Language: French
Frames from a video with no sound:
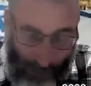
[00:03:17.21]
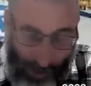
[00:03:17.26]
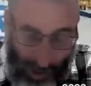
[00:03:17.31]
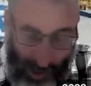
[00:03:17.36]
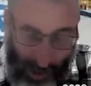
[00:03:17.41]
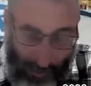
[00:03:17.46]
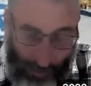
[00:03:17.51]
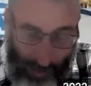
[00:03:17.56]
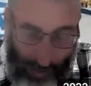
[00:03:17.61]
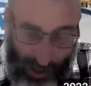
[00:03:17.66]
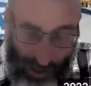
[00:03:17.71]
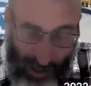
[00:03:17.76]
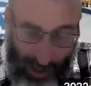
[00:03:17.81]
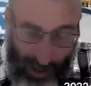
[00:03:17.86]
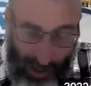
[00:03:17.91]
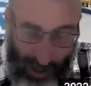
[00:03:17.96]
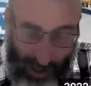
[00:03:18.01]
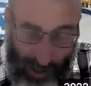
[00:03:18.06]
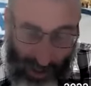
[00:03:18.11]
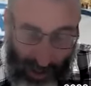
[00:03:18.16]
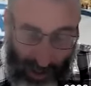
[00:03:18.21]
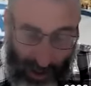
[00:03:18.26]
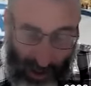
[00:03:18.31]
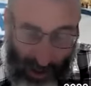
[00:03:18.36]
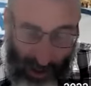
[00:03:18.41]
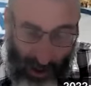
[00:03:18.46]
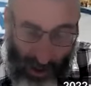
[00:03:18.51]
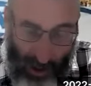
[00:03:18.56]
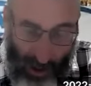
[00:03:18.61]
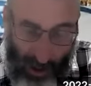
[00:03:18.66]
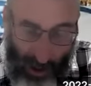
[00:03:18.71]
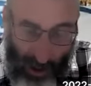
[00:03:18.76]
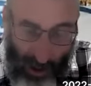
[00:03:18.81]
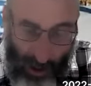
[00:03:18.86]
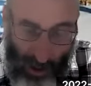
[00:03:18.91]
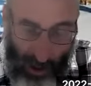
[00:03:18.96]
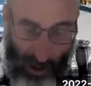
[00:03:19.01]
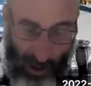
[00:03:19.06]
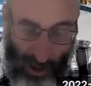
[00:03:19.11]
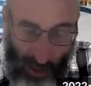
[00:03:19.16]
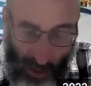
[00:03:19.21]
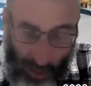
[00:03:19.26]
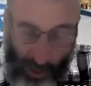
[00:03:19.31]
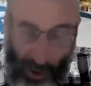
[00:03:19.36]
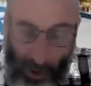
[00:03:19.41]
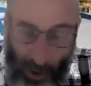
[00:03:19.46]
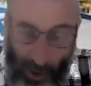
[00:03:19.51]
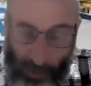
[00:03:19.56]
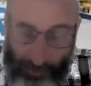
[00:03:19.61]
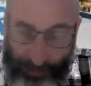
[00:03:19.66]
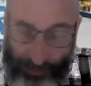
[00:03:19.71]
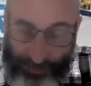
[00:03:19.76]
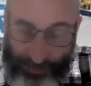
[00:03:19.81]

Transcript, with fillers: l'épine et euh, l'odeur.